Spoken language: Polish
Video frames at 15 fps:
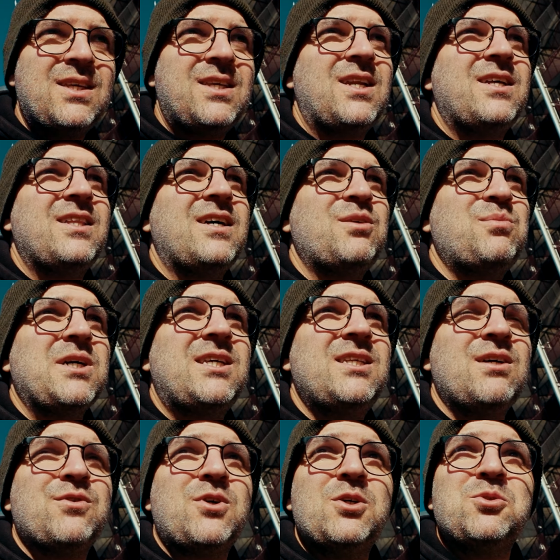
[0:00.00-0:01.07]
Jelena
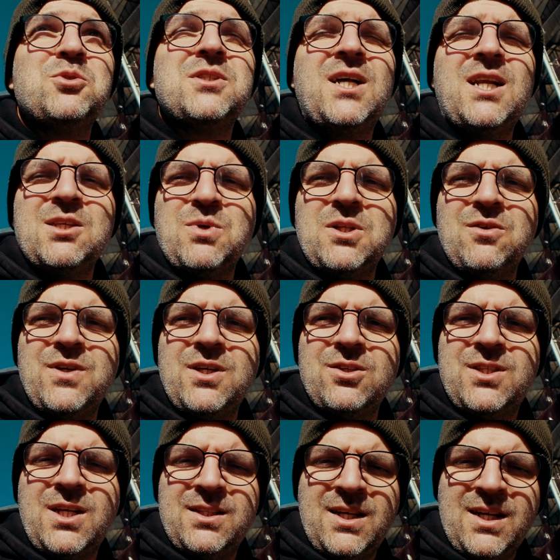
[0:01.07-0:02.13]
Rybakina w końcu znalazła nowego
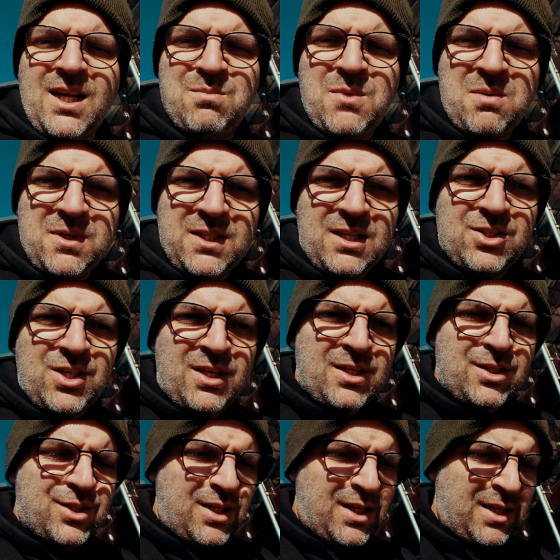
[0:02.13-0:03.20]
trenera i miejmy
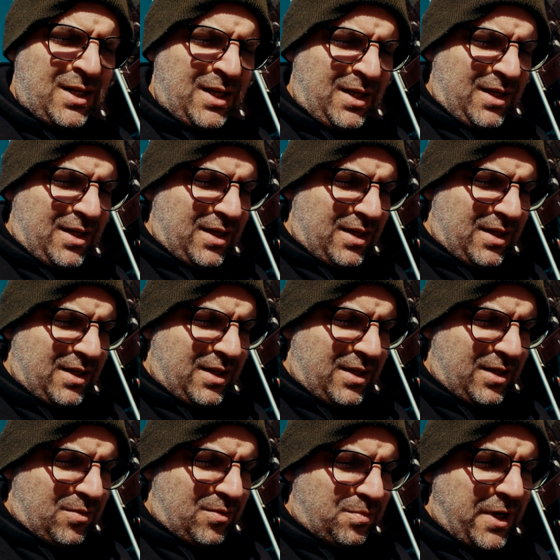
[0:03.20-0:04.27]
nadzieję, że e,
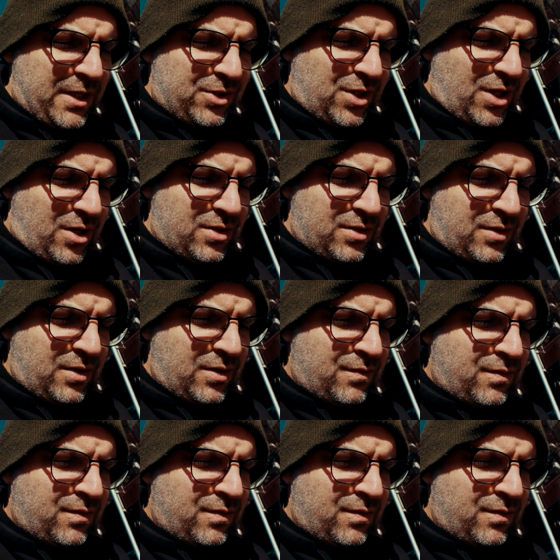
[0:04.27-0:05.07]
będzie on